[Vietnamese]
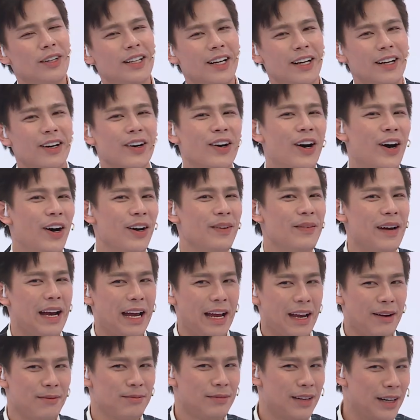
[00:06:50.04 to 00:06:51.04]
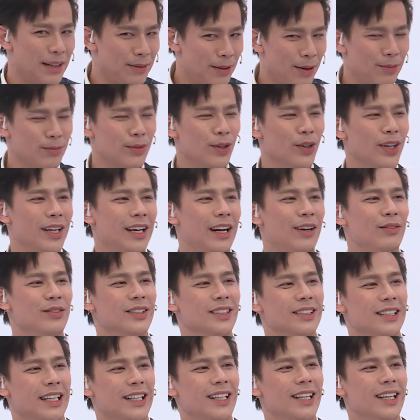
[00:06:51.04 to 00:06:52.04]
với những câu hỏi mà em mong muốn anh Long
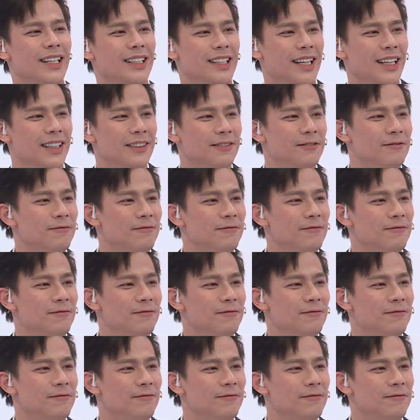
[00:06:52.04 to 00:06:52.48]
được trả lời nè.